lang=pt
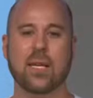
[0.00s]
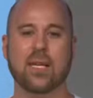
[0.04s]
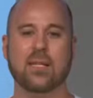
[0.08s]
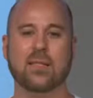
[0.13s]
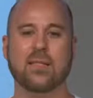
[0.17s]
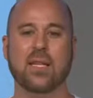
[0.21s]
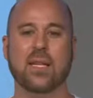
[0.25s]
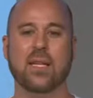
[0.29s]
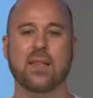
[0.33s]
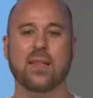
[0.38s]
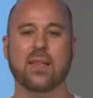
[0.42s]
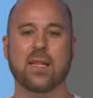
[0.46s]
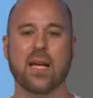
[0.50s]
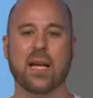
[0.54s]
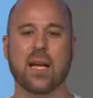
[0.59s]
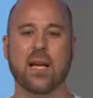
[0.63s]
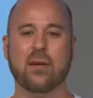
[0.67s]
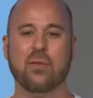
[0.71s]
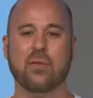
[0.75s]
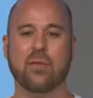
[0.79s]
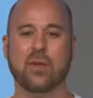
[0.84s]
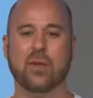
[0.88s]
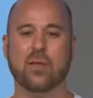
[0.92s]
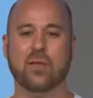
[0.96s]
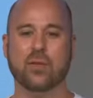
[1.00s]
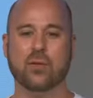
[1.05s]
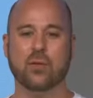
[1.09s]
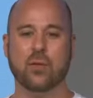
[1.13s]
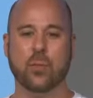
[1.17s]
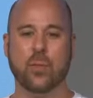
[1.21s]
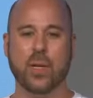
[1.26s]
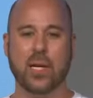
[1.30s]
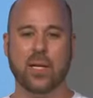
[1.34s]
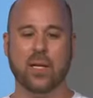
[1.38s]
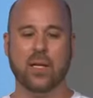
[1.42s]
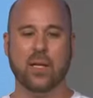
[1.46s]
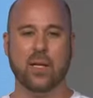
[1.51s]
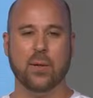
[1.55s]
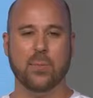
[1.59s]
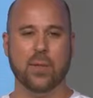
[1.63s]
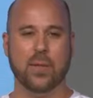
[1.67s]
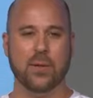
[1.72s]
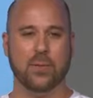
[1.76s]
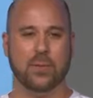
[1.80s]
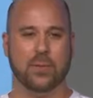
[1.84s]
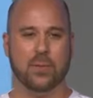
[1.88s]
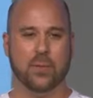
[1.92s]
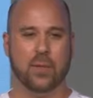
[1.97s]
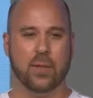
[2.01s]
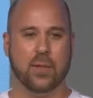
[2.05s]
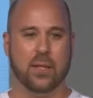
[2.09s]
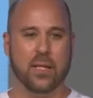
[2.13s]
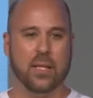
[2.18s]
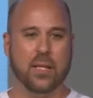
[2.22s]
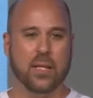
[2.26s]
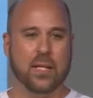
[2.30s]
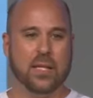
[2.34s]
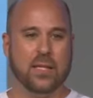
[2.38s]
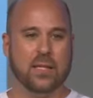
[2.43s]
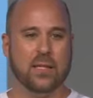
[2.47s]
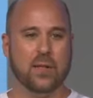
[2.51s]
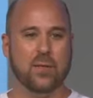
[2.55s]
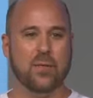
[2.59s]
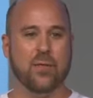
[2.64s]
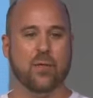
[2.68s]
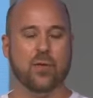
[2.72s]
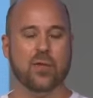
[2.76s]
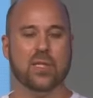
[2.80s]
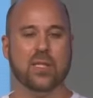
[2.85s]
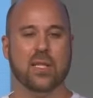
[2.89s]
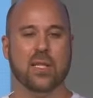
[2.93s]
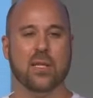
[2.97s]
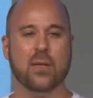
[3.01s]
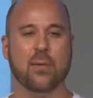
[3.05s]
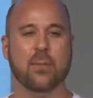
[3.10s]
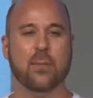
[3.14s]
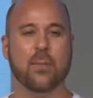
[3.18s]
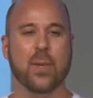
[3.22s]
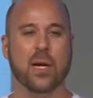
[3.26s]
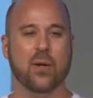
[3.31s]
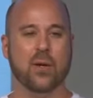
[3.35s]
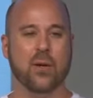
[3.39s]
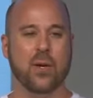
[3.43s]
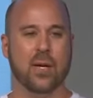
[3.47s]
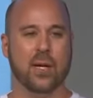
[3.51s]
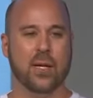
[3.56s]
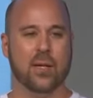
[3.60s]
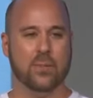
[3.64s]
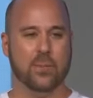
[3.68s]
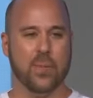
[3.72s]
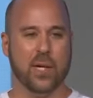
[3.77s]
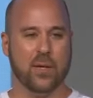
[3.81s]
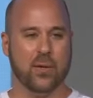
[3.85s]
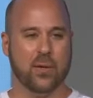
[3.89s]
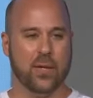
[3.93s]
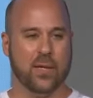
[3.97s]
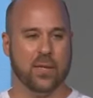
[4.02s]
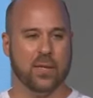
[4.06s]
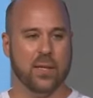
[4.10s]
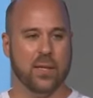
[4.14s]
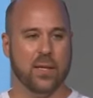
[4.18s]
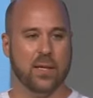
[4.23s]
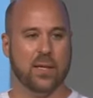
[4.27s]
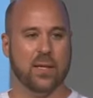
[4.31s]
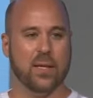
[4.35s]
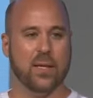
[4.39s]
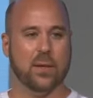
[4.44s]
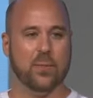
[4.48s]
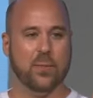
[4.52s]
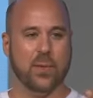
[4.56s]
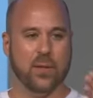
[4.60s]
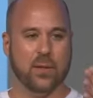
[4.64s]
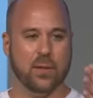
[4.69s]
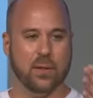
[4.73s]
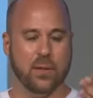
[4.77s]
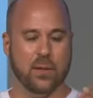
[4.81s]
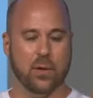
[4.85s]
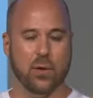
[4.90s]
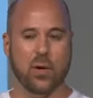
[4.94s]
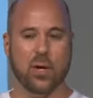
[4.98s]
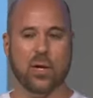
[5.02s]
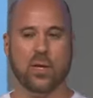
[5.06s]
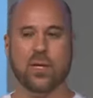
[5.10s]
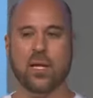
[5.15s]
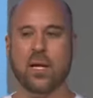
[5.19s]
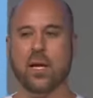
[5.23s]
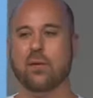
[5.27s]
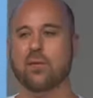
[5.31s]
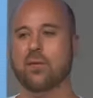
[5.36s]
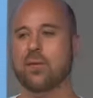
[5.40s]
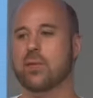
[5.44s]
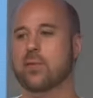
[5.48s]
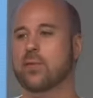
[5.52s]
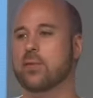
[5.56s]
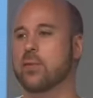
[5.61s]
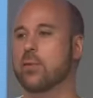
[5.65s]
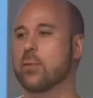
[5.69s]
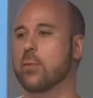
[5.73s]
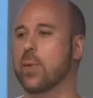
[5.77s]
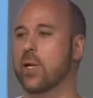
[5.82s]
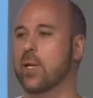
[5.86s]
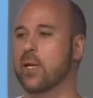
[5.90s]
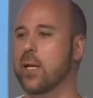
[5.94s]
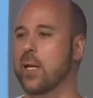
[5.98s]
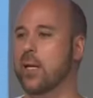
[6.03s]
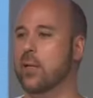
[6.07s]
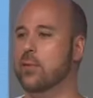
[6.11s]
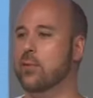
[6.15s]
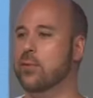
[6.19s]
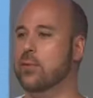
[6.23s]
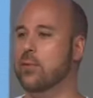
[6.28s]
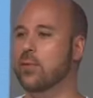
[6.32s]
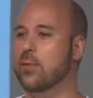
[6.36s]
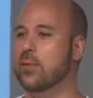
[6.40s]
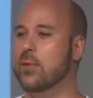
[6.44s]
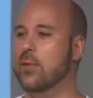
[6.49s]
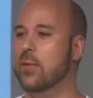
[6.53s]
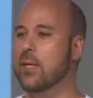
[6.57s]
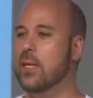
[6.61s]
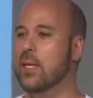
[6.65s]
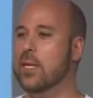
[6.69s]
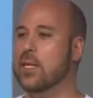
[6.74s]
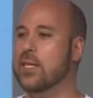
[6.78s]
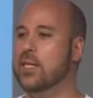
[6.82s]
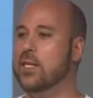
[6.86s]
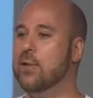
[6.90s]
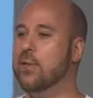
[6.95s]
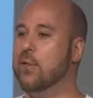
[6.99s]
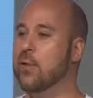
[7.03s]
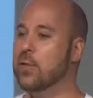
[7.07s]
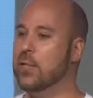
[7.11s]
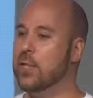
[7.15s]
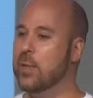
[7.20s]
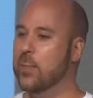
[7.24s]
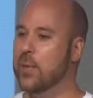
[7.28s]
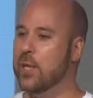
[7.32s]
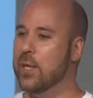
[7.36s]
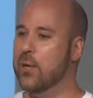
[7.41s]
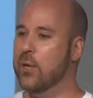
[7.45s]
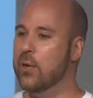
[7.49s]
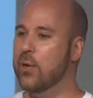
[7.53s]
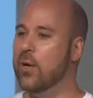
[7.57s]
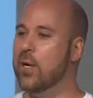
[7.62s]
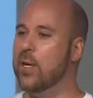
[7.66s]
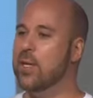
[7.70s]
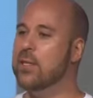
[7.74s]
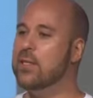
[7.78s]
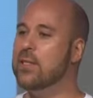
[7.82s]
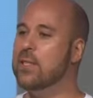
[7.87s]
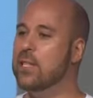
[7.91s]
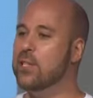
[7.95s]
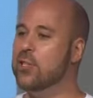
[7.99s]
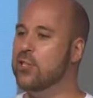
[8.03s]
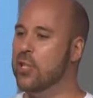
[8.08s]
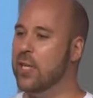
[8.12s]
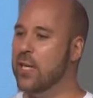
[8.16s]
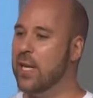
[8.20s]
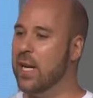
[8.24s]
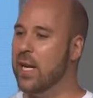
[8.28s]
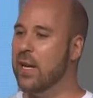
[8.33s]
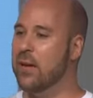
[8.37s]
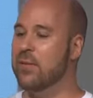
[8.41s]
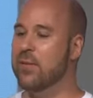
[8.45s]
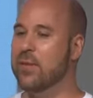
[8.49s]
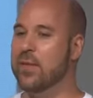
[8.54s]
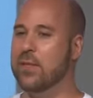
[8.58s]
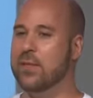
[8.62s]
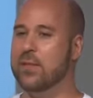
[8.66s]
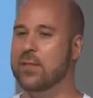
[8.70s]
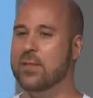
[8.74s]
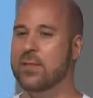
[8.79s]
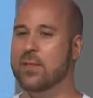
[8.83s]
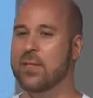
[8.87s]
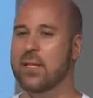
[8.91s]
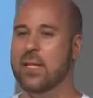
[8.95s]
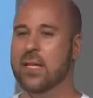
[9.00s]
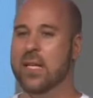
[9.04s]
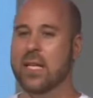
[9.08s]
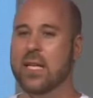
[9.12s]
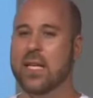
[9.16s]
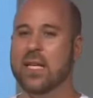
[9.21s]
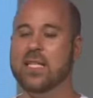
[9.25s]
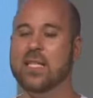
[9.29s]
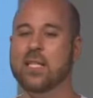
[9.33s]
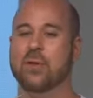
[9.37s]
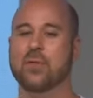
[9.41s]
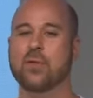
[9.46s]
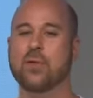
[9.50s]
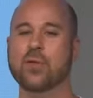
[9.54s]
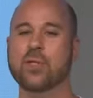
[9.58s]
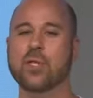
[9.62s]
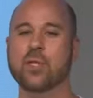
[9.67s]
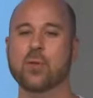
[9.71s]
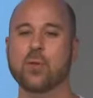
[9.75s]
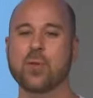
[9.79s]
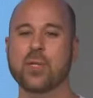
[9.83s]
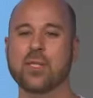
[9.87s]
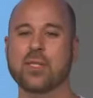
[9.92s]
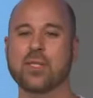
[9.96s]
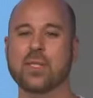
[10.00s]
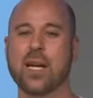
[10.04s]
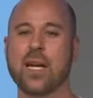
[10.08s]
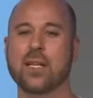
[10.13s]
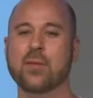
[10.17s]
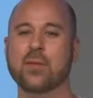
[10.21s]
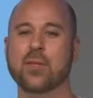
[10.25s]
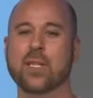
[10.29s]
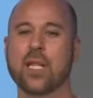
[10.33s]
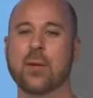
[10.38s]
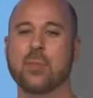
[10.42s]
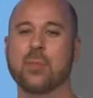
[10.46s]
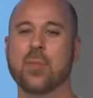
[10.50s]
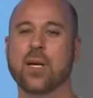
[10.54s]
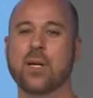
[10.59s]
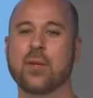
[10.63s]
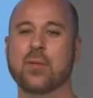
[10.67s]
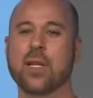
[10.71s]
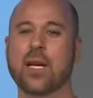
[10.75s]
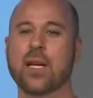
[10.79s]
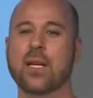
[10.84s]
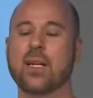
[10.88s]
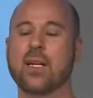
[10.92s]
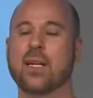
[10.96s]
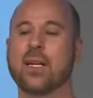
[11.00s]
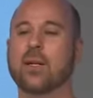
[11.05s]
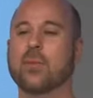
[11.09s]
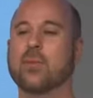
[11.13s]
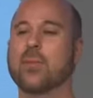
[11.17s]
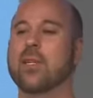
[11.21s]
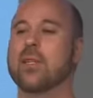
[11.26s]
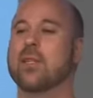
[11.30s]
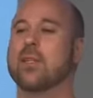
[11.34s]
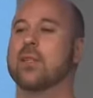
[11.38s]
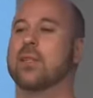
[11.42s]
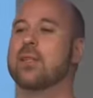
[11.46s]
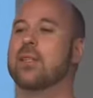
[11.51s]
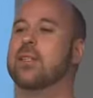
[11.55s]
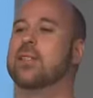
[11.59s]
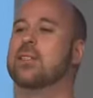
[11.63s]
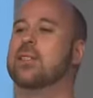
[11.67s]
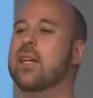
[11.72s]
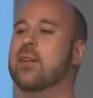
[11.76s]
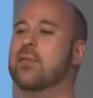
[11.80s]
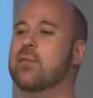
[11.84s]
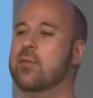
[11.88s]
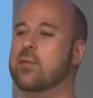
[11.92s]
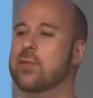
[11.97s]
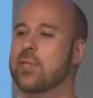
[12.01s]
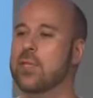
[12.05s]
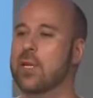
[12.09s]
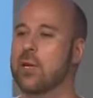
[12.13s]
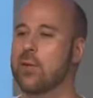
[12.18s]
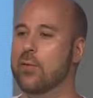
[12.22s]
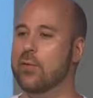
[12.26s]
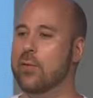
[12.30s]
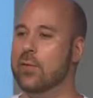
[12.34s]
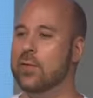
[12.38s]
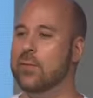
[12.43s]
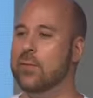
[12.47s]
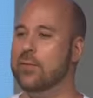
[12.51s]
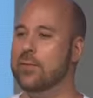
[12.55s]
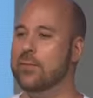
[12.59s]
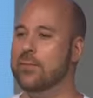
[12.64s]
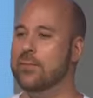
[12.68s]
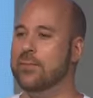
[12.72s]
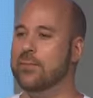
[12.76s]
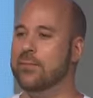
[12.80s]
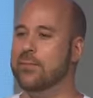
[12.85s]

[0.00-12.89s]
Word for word: e as deitava sobre a cama. Se fossem maior, maiores que a cama, cortavas um pedaço. Se fossem menores, esticavas. E se fossem do exato tamanho da cama, estavam salvas.